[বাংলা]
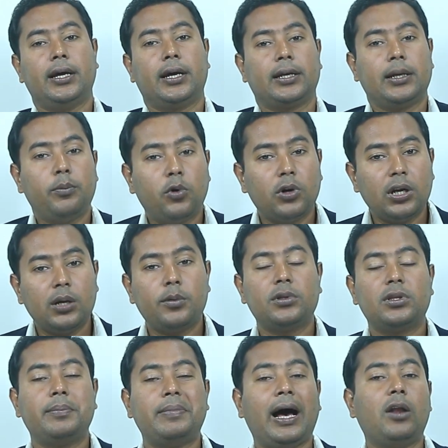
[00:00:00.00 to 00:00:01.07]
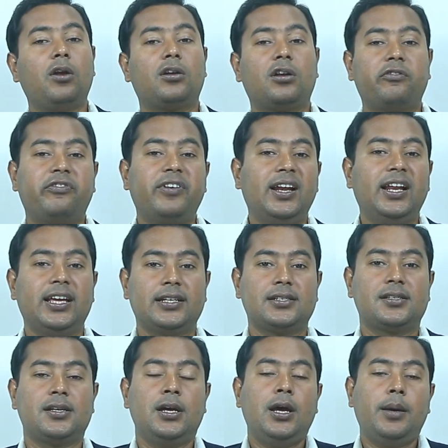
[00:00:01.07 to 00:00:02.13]
একটা মনের মধ্যে ভালোটা
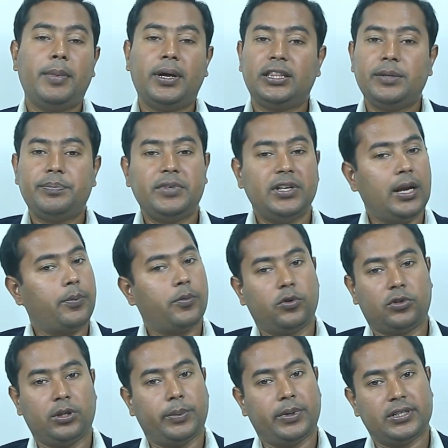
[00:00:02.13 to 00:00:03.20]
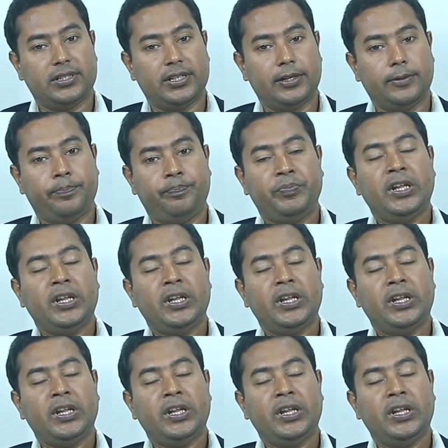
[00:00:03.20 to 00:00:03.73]
ফিলিংস বা তৃপ্তি লাভ করতে পারছেন